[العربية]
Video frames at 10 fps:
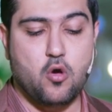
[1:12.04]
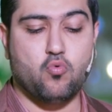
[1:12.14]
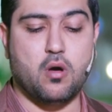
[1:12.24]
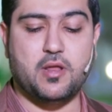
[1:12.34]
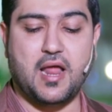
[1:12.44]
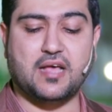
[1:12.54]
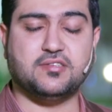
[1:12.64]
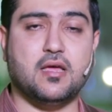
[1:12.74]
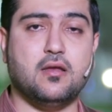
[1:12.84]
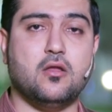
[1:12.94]

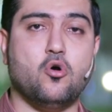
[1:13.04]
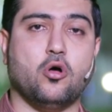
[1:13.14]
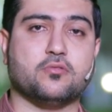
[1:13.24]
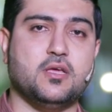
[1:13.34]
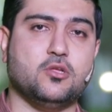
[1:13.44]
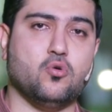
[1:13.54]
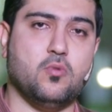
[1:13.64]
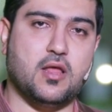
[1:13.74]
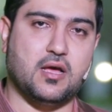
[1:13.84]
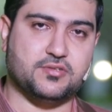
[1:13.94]
وبالحسن
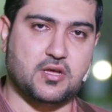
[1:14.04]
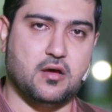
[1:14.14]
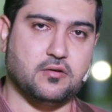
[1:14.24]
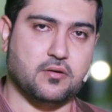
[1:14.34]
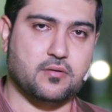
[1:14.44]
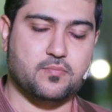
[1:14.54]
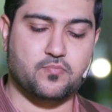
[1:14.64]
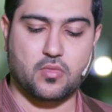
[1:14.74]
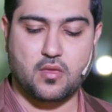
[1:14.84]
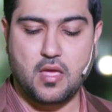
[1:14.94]
أعطيتم الإحسان
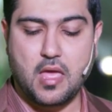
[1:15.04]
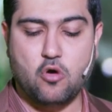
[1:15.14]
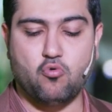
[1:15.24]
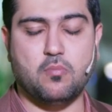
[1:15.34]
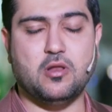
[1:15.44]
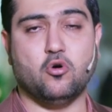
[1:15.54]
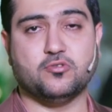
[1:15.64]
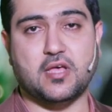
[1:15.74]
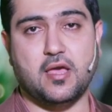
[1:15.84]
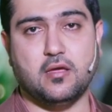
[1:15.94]

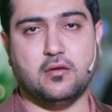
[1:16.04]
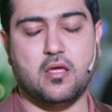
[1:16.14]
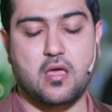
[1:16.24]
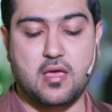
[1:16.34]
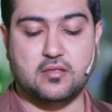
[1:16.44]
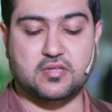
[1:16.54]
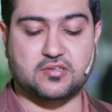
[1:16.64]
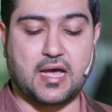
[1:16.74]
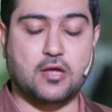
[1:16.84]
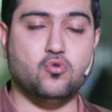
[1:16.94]
وبالحسين
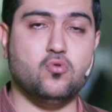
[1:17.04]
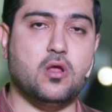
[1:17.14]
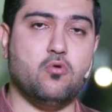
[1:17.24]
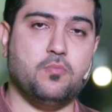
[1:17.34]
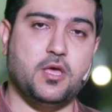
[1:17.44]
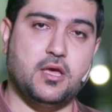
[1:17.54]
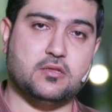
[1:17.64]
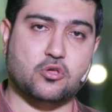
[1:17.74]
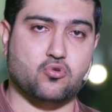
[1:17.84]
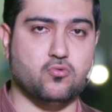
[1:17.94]
تسعدون
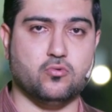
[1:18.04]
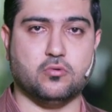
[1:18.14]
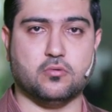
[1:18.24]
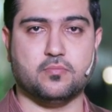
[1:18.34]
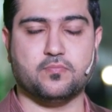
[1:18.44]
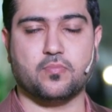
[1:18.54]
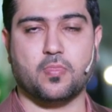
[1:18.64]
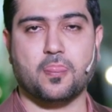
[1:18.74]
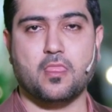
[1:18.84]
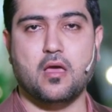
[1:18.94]
وبه تشقون
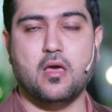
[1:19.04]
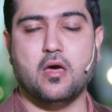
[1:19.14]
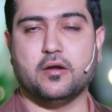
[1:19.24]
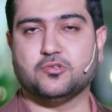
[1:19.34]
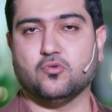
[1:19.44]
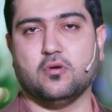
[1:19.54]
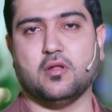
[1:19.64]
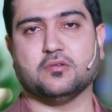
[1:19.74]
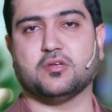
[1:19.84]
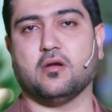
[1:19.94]
رسول
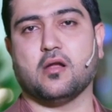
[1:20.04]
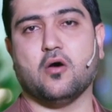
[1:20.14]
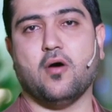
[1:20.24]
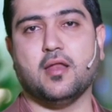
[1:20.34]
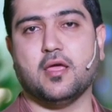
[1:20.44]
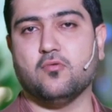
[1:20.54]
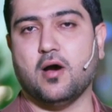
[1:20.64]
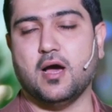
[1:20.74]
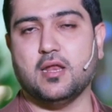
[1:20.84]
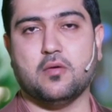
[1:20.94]
الله صلى الله عليه
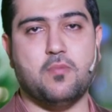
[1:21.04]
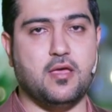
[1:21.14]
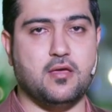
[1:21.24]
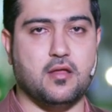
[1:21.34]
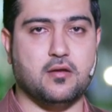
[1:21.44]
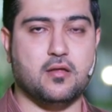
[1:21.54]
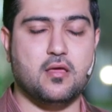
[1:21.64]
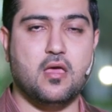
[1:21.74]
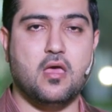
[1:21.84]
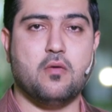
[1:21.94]
وآله بيّن
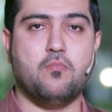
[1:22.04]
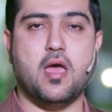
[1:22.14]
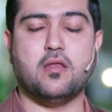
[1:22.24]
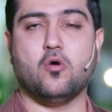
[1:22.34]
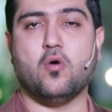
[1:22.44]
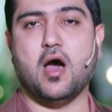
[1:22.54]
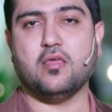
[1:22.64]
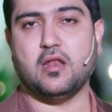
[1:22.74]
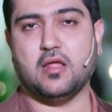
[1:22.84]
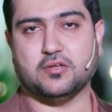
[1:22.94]
بأنه
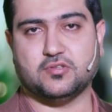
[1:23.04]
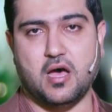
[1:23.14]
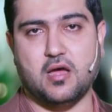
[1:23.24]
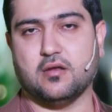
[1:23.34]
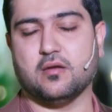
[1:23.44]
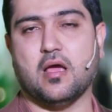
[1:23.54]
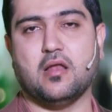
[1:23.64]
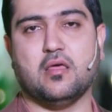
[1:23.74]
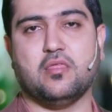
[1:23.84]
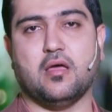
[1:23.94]
هذا الإحسان
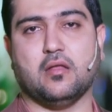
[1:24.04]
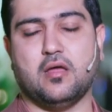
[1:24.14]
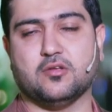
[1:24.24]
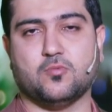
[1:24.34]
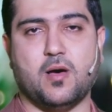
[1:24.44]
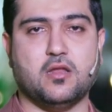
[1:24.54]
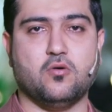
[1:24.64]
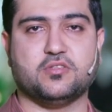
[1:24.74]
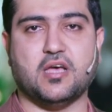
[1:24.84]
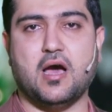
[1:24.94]
الذي الله
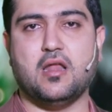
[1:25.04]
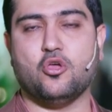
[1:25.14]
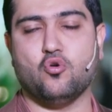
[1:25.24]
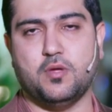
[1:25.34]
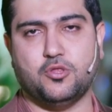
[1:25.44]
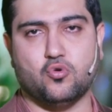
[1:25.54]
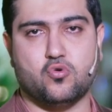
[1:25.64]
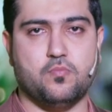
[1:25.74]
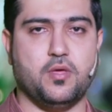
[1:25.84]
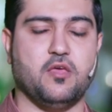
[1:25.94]
سبحانه وتعالى
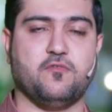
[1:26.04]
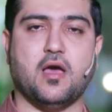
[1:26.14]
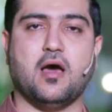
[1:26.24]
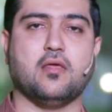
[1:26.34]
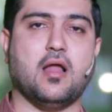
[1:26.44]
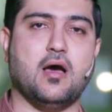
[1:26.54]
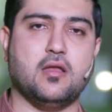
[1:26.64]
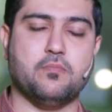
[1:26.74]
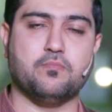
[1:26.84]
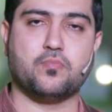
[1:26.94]
يمدكم به في هذا
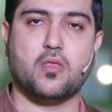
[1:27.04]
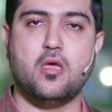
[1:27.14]
العالم